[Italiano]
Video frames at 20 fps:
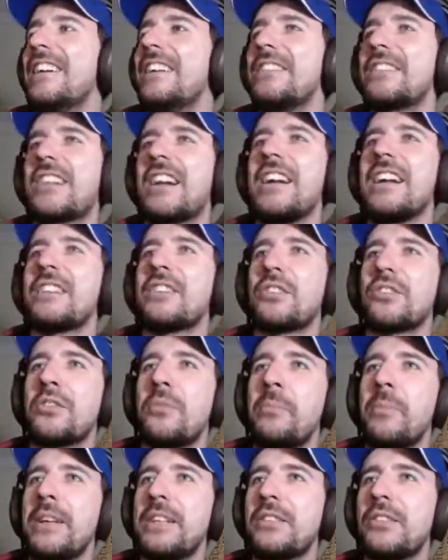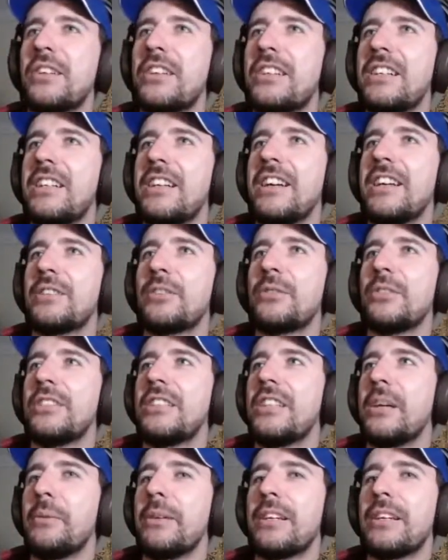Tra l'altro sono mezzo inclinato, quindi
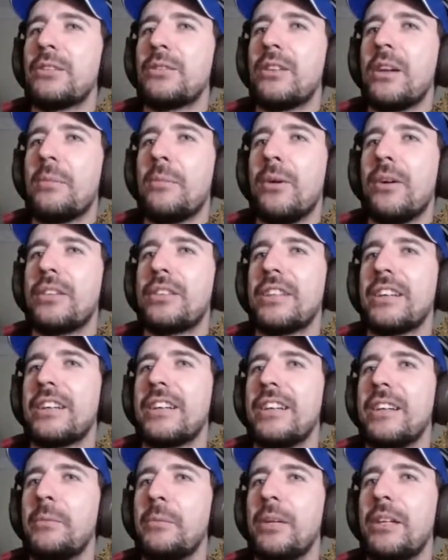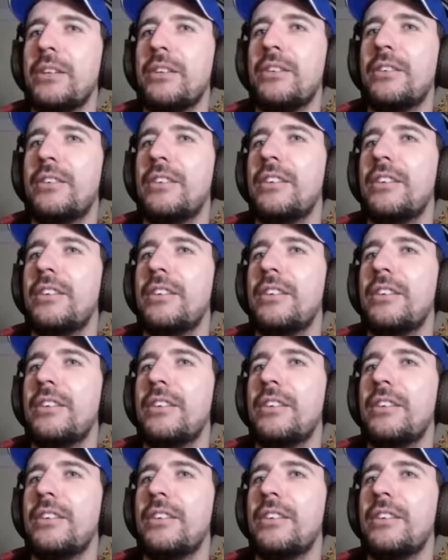dammi anche tu una botta che almeno...